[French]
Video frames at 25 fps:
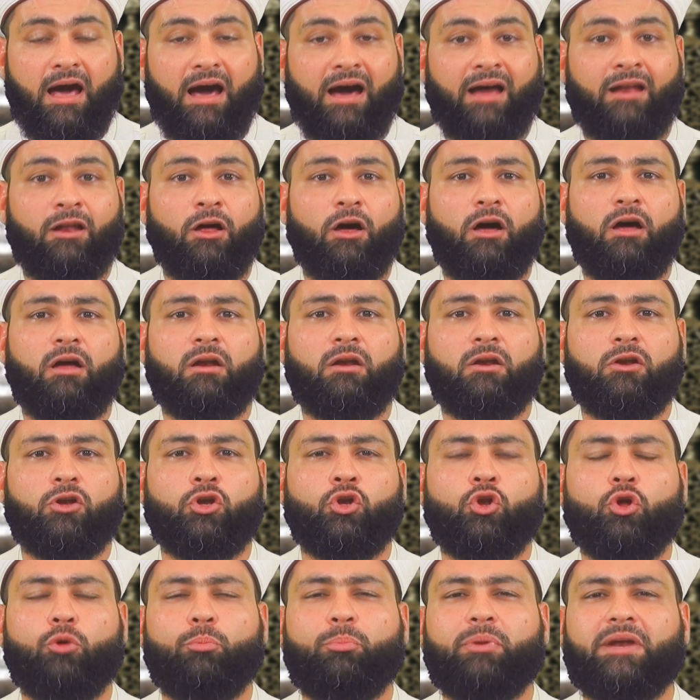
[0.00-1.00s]
Alors,
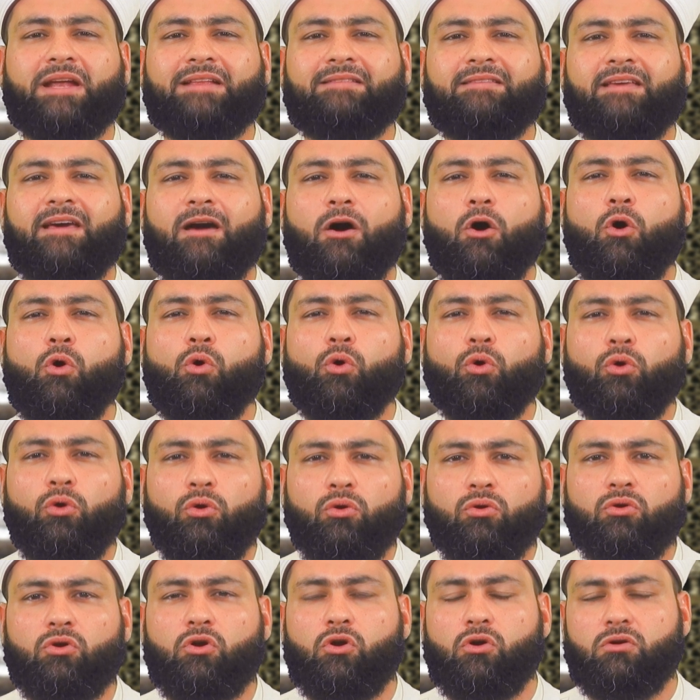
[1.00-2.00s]
ne prêtez
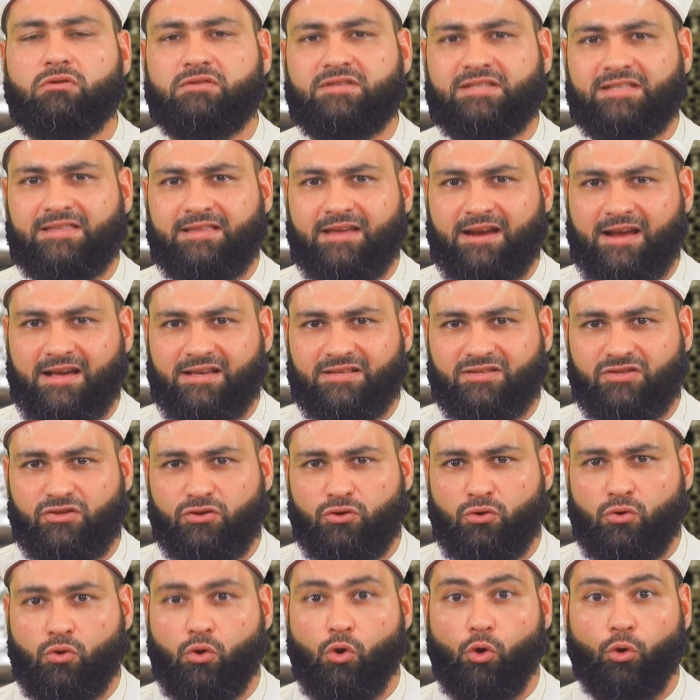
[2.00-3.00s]
aucune
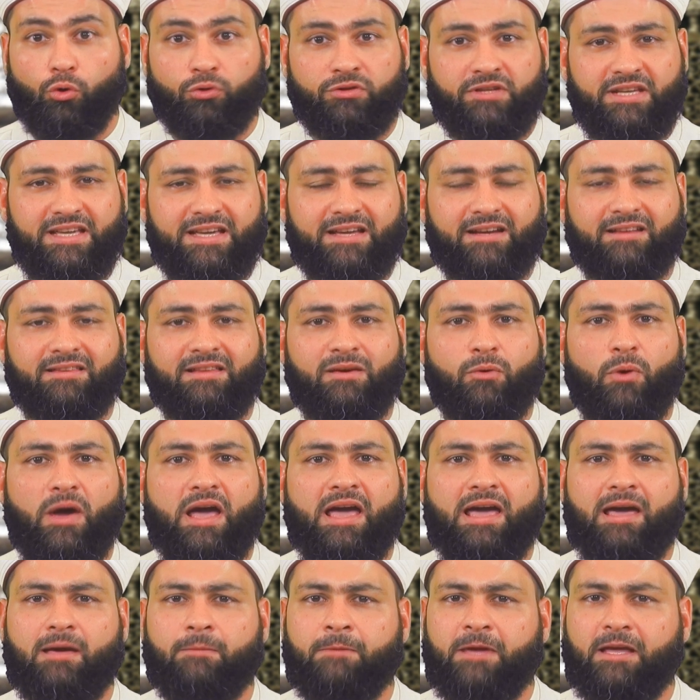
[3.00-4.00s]
considération au dire des
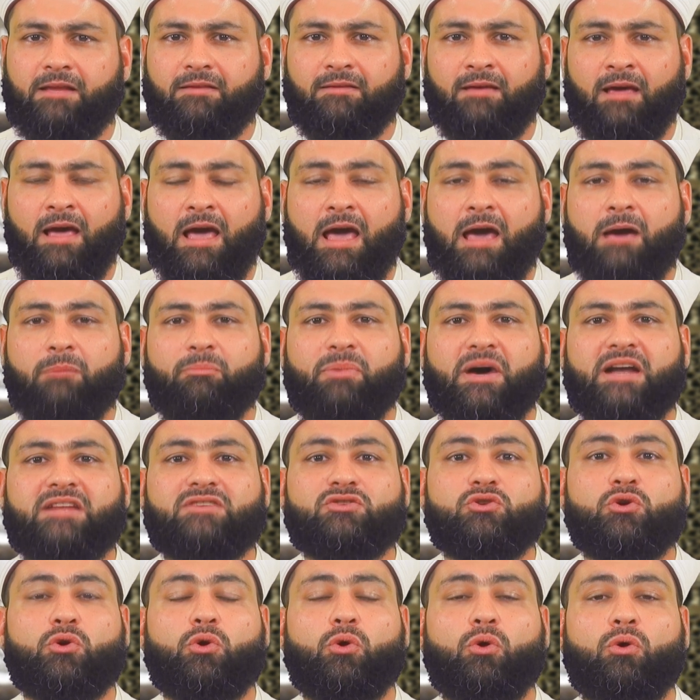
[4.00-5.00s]
wahhabites
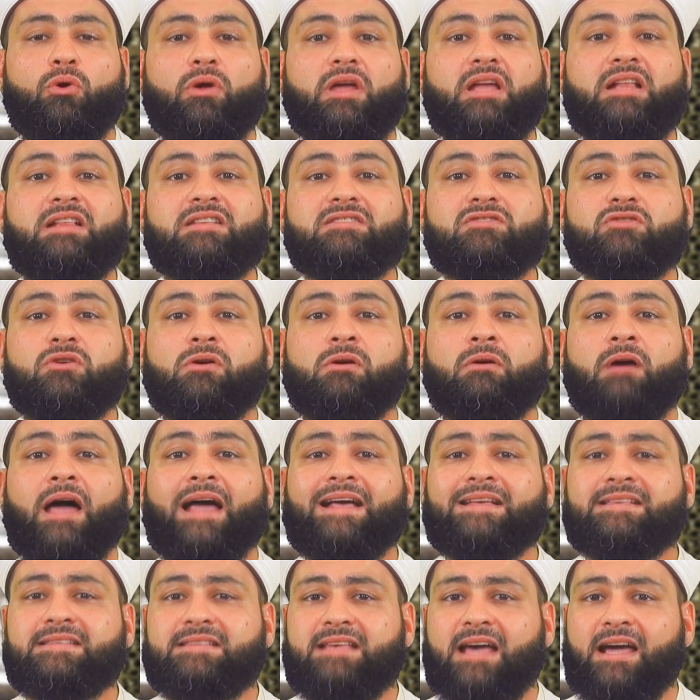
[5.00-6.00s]
parce qu'ils sont
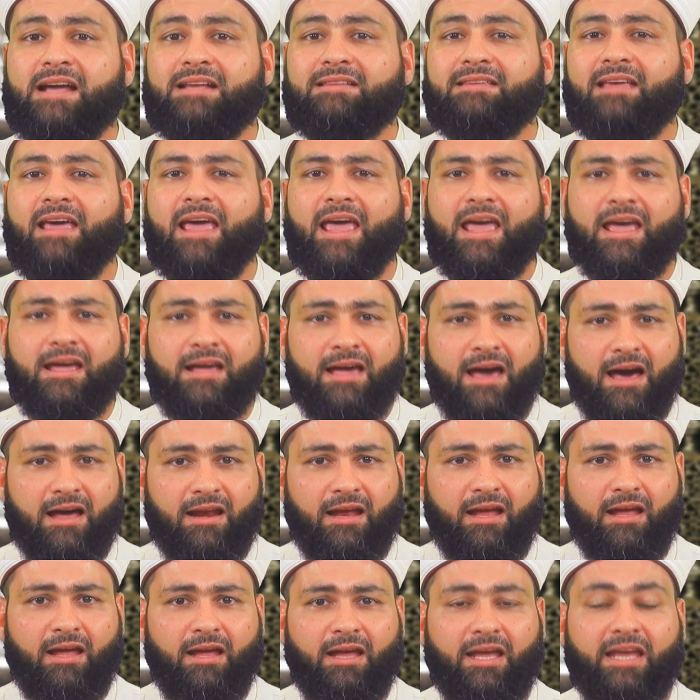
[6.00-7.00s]
un secte
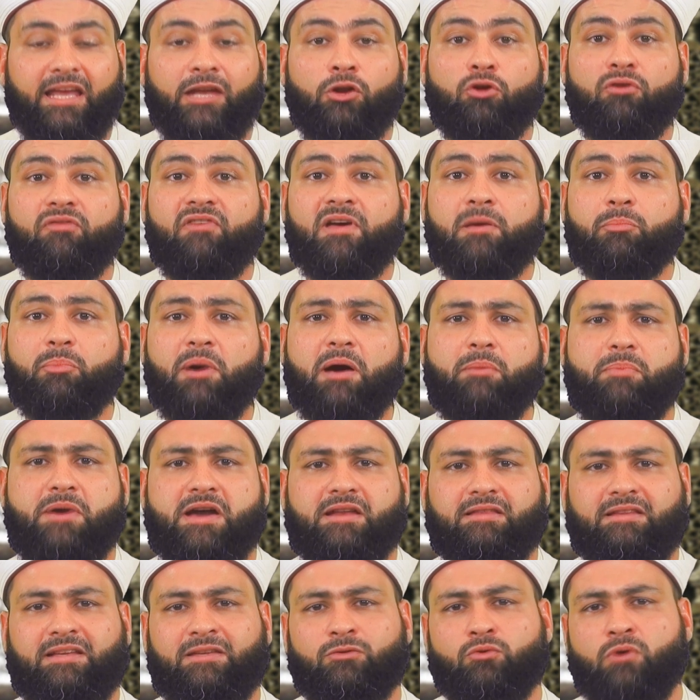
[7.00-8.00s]
égaré qui ne fait pas
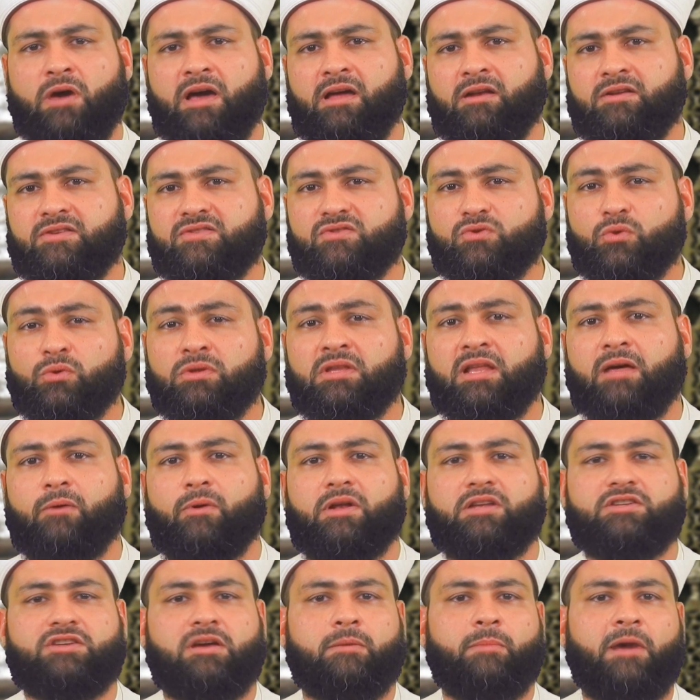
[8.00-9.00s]
partie de Ahl-Sunnah
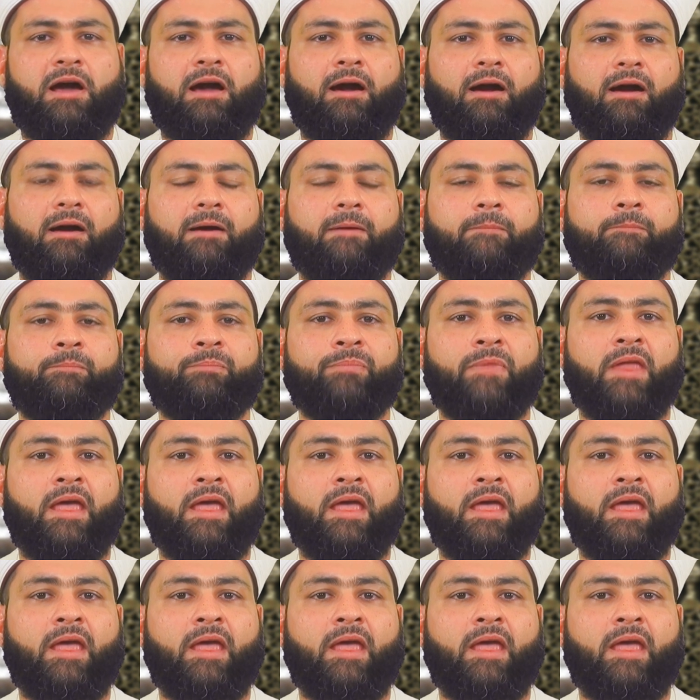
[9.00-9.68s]
wal-Jama'a.